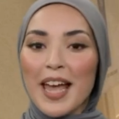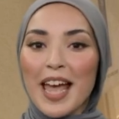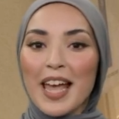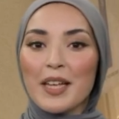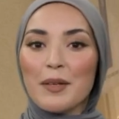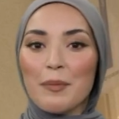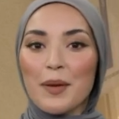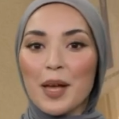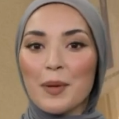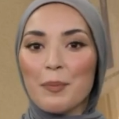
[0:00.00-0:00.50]

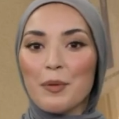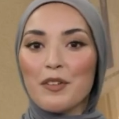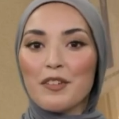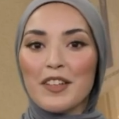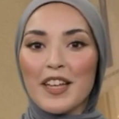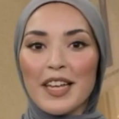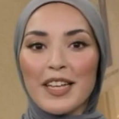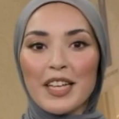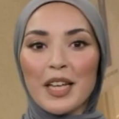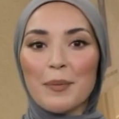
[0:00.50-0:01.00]
الباب
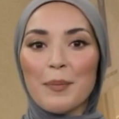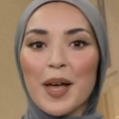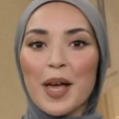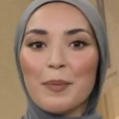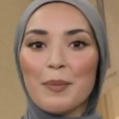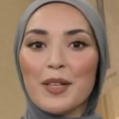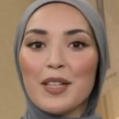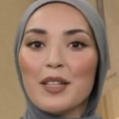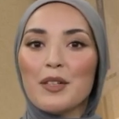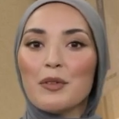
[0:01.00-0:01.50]
الثاني
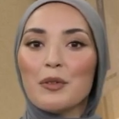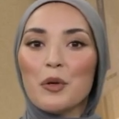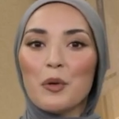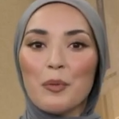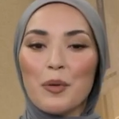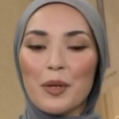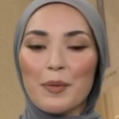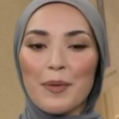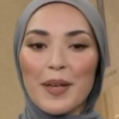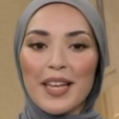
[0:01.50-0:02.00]
بعد صندوق
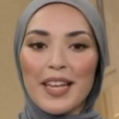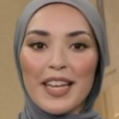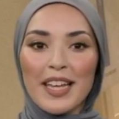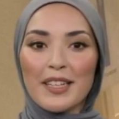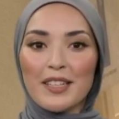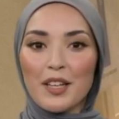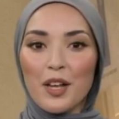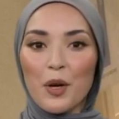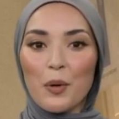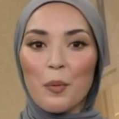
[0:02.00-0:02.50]

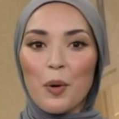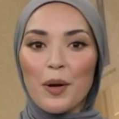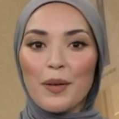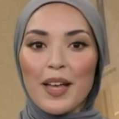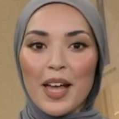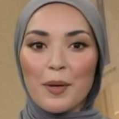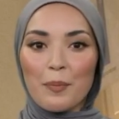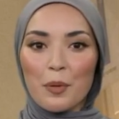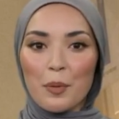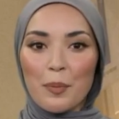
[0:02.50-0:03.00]
البريد هو
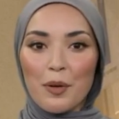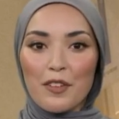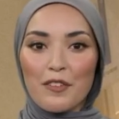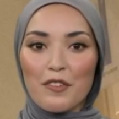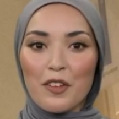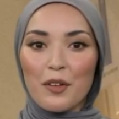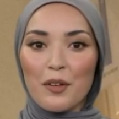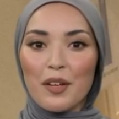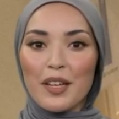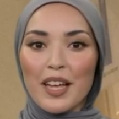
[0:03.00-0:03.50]
باب
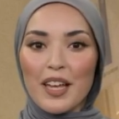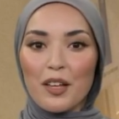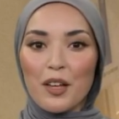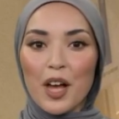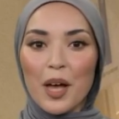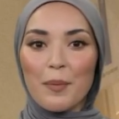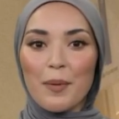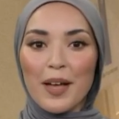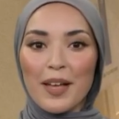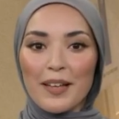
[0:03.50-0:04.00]
مرفق
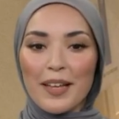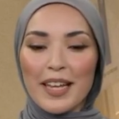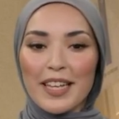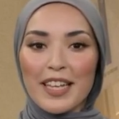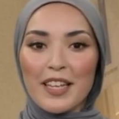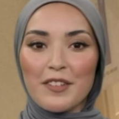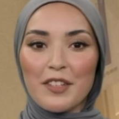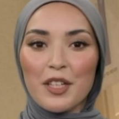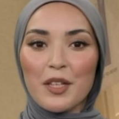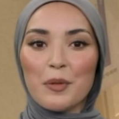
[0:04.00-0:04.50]
الإقامة
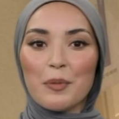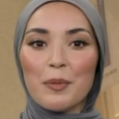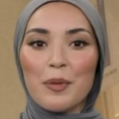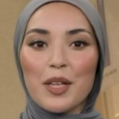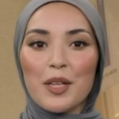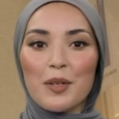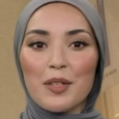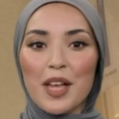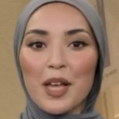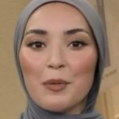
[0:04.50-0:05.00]
الذي
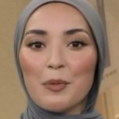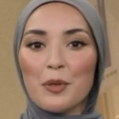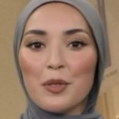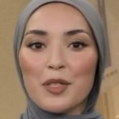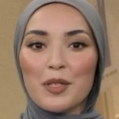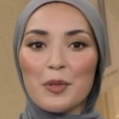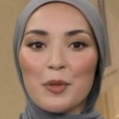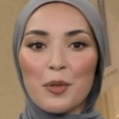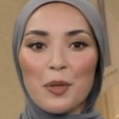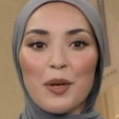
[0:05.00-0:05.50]
يمكنك
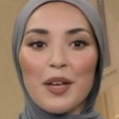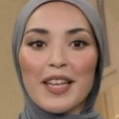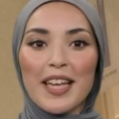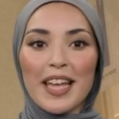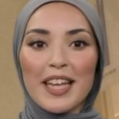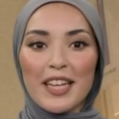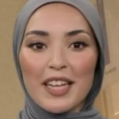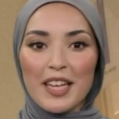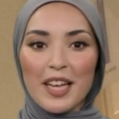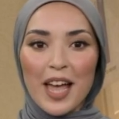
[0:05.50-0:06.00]
الوصول
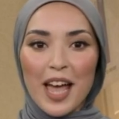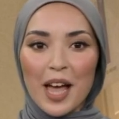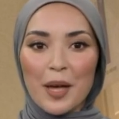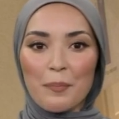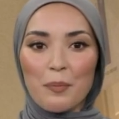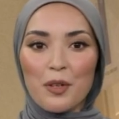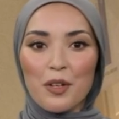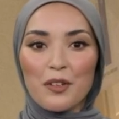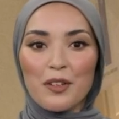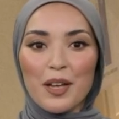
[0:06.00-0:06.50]
إليه
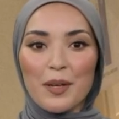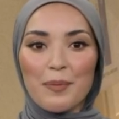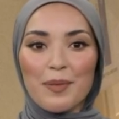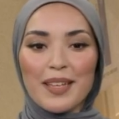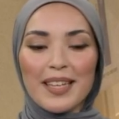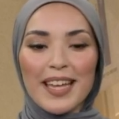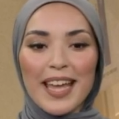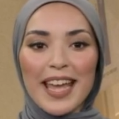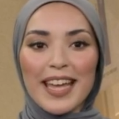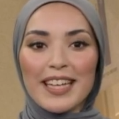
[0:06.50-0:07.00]
عبر الرمز